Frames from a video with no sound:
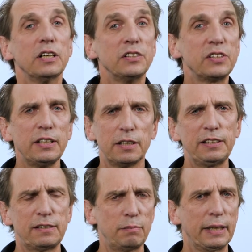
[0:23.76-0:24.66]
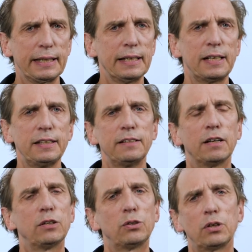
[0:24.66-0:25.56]
sind in diesen Materialien
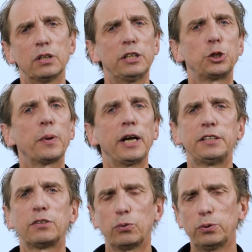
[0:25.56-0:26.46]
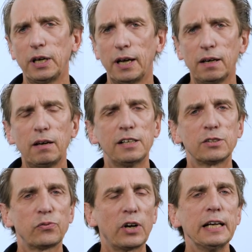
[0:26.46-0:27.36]
auch entsprechend OER,
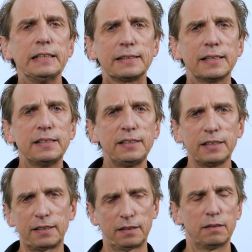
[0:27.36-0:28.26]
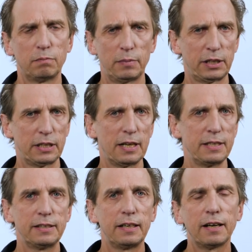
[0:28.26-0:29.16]
also frei lizenzierte
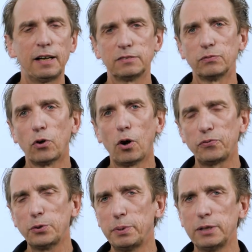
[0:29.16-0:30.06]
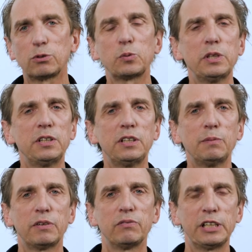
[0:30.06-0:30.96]
Materialien enthalten, offene Bildungsmedien, die
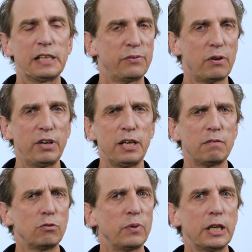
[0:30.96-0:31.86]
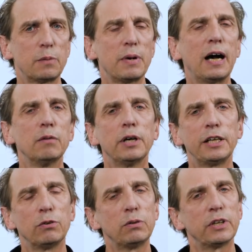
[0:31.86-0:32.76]
man weiter verwenden und weiter
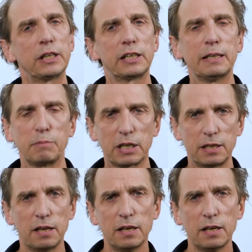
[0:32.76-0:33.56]
bearbeiten und weitergeben kann.